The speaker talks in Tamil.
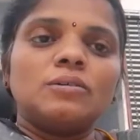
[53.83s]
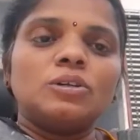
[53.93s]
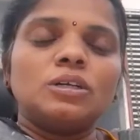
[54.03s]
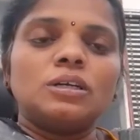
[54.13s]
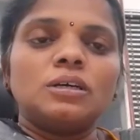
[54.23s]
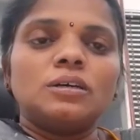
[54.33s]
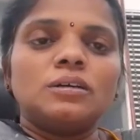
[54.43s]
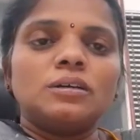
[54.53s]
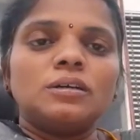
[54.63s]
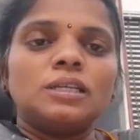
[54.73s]
ஒரு
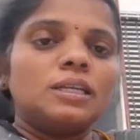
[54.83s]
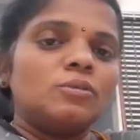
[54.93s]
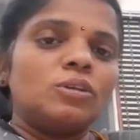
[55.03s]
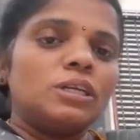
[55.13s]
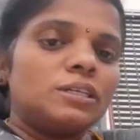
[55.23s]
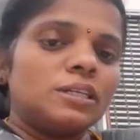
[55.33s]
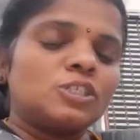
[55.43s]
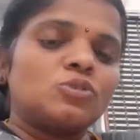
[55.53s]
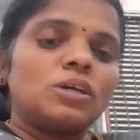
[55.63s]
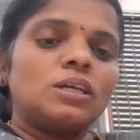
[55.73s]
நல்ல ஒரு
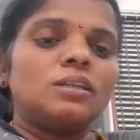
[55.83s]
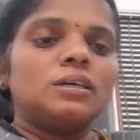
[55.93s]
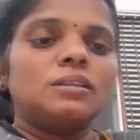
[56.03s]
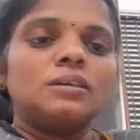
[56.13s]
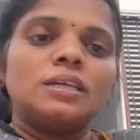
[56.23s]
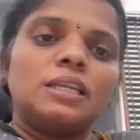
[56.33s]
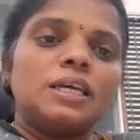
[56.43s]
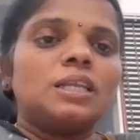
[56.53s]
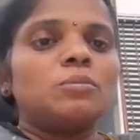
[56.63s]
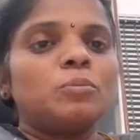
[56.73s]
இன்டலெக்சுவலாக இருக்கிறது
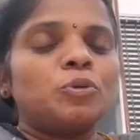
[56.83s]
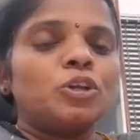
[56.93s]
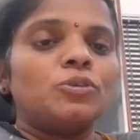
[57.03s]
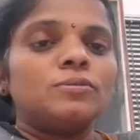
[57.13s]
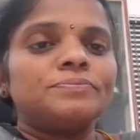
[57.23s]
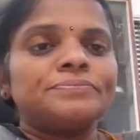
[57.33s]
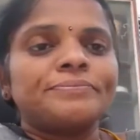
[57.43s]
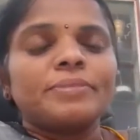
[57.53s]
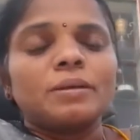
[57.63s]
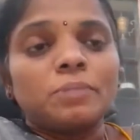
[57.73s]
எல்லாருக்குமே பிடிக்கும்
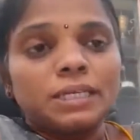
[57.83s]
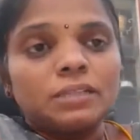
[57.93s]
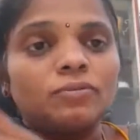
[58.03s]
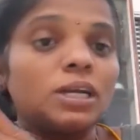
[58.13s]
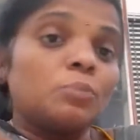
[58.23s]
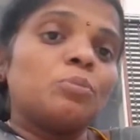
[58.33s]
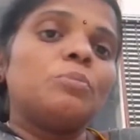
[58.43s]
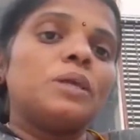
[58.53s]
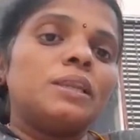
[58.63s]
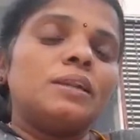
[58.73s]
பட் அது வரம்பு
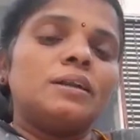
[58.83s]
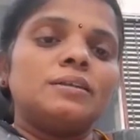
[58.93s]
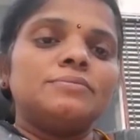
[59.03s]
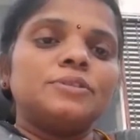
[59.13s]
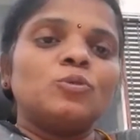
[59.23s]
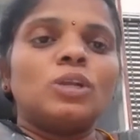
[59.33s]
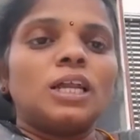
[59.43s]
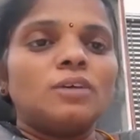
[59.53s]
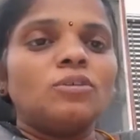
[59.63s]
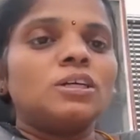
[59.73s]
மீறினால் ஒரு
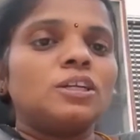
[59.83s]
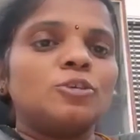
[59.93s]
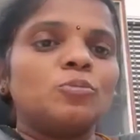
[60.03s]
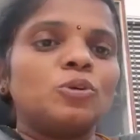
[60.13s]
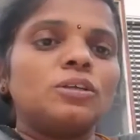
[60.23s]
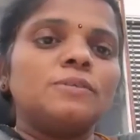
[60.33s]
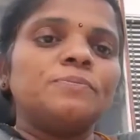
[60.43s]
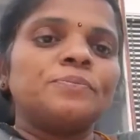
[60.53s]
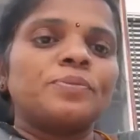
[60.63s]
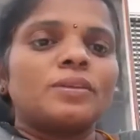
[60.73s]
அளவுக்கு இருக்கும்போது
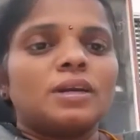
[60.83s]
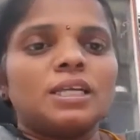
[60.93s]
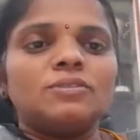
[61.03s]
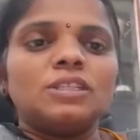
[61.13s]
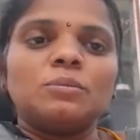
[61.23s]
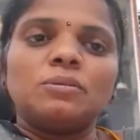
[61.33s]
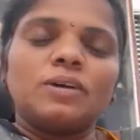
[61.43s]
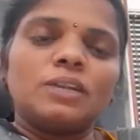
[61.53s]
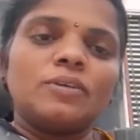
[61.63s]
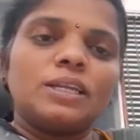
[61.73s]
அதை வந்து நம்ம
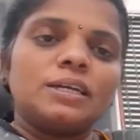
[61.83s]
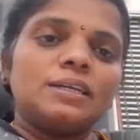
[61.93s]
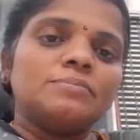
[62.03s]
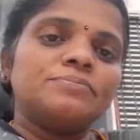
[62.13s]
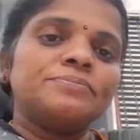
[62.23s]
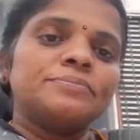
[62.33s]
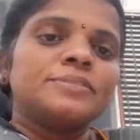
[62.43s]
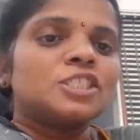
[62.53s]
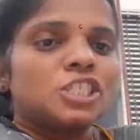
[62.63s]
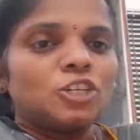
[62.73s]
வரவேற்கலாம்
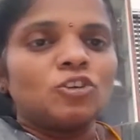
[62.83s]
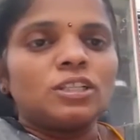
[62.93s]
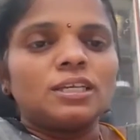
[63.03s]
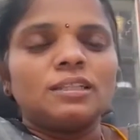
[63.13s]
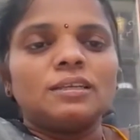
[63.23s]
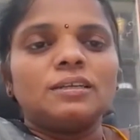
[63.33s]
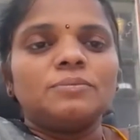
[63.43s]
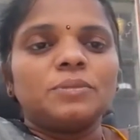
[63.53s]
சின்ன குழந்தைங்க தானே